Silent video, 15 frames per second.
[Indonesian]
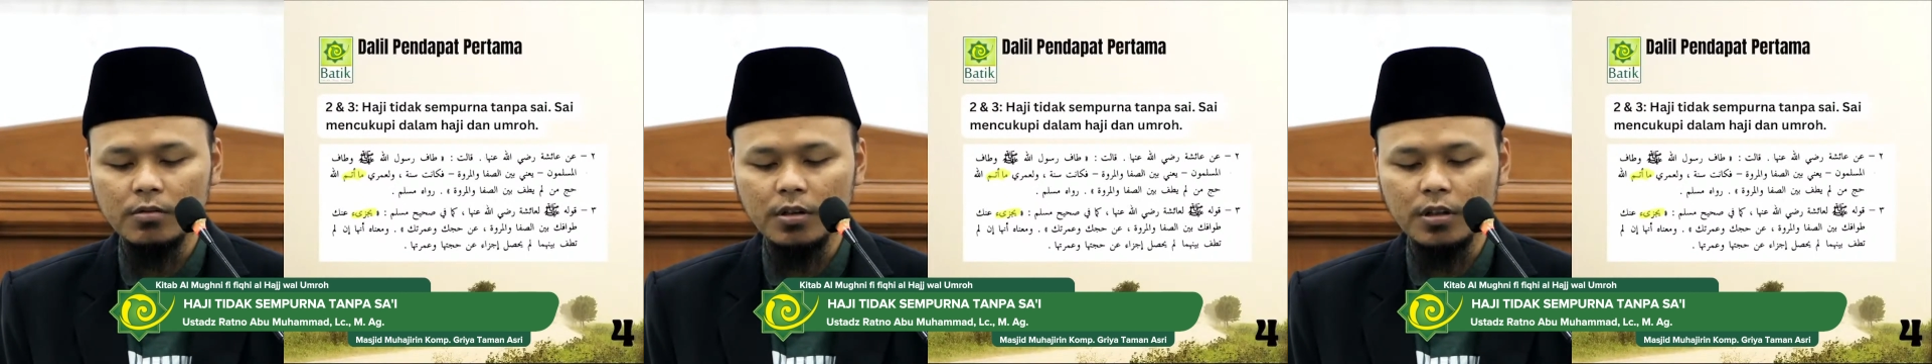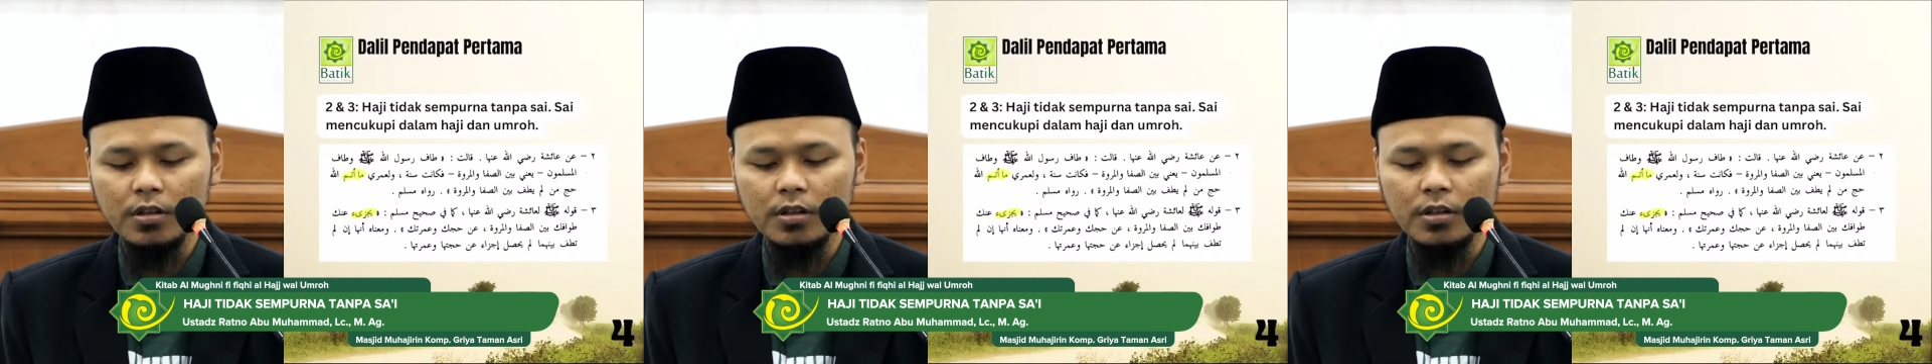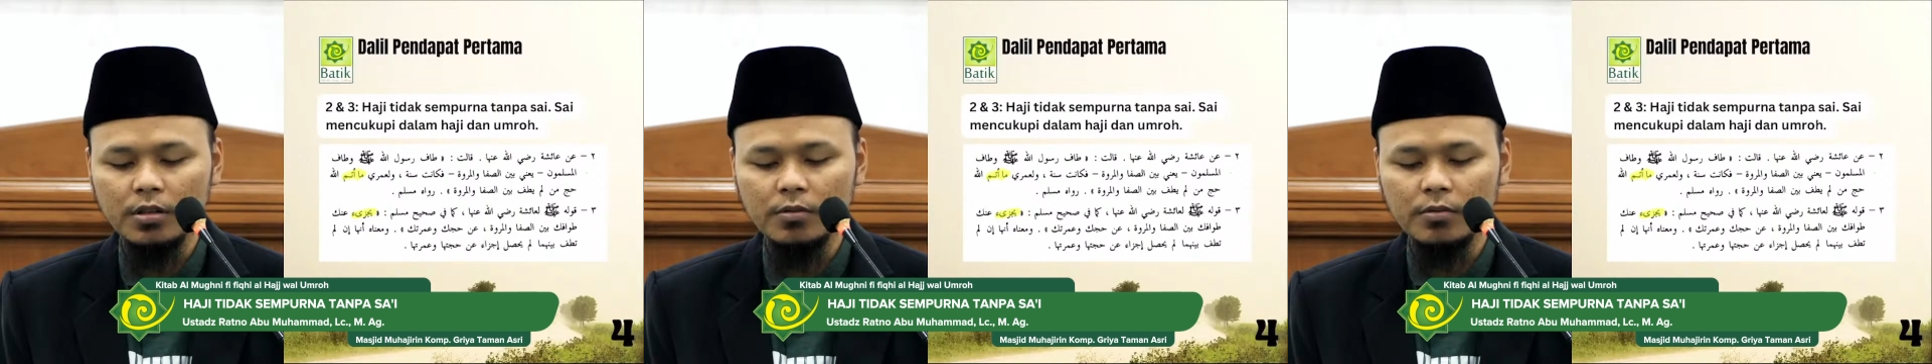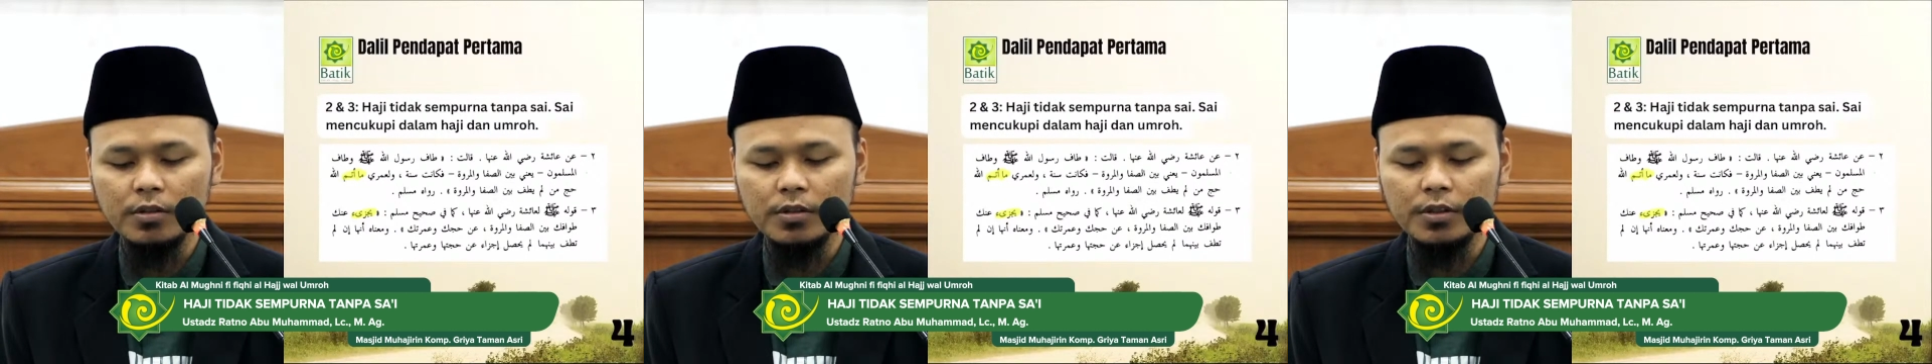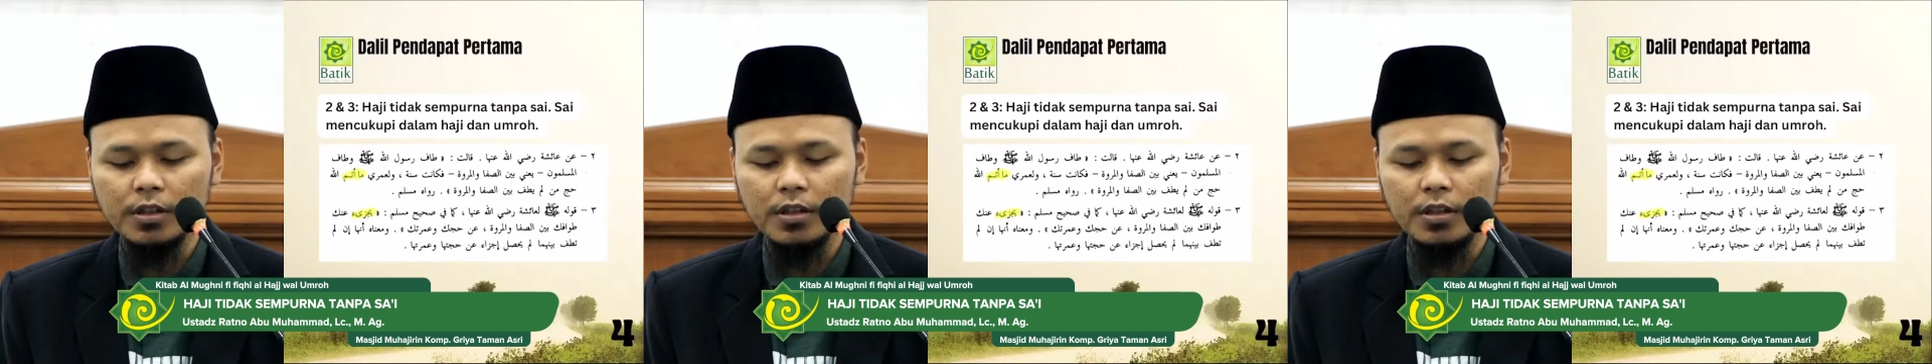alaihi
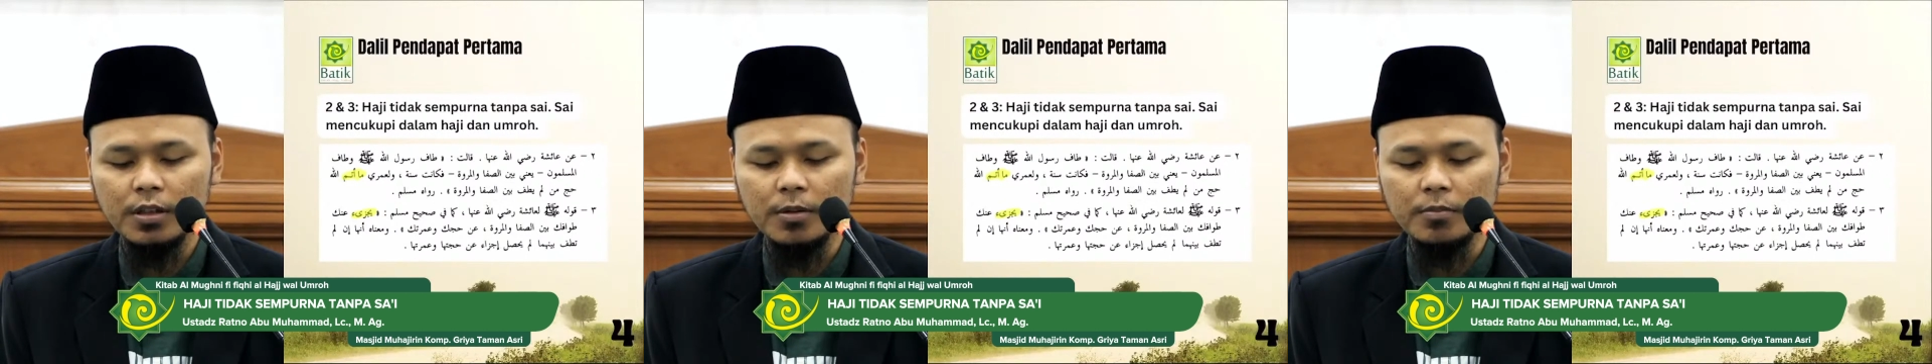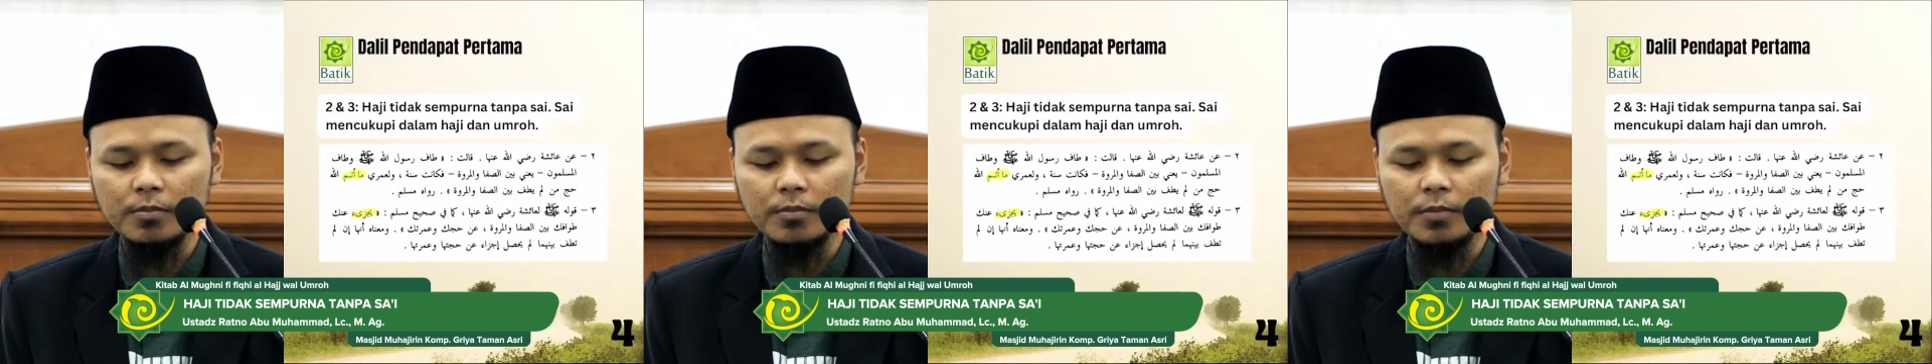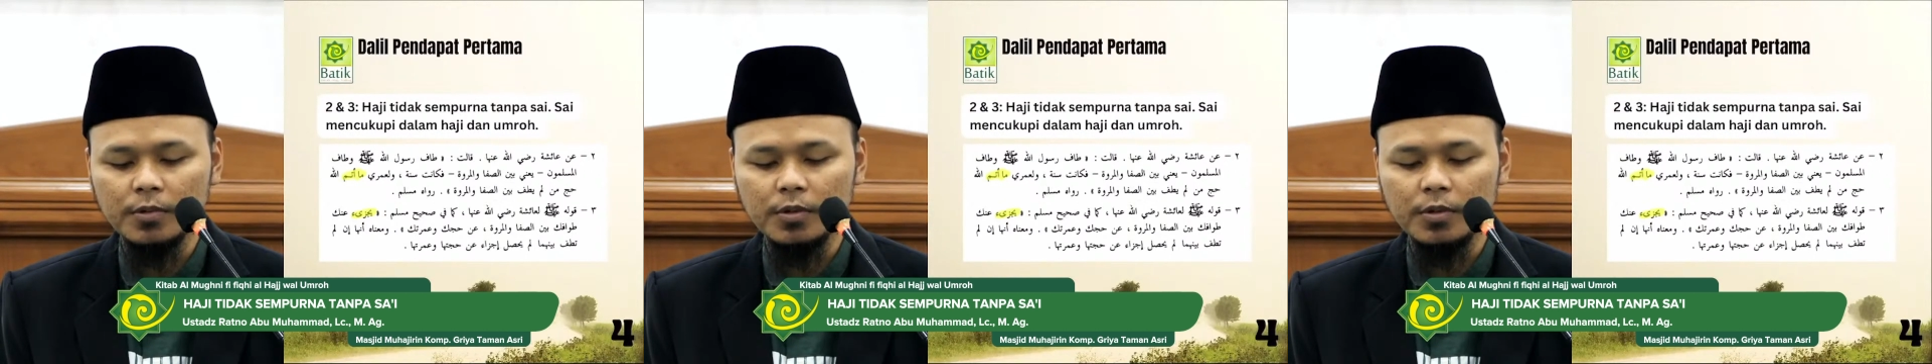wasallam